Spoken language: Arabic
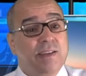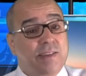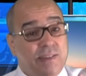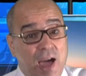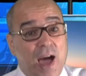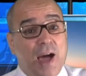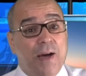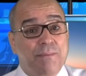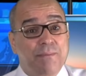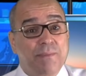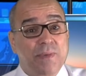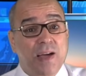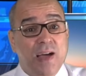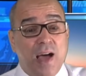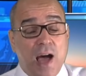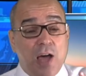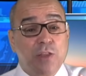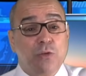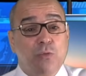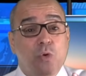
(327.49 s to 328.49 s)
نعم
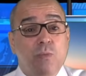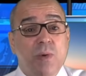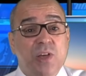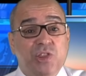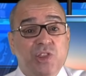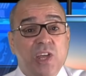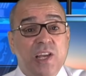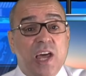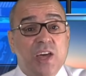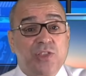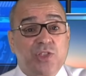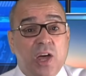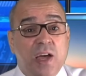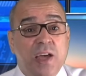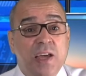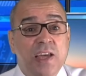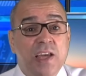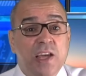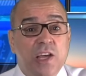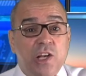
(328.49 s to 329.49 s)
هذا هما الثلاثة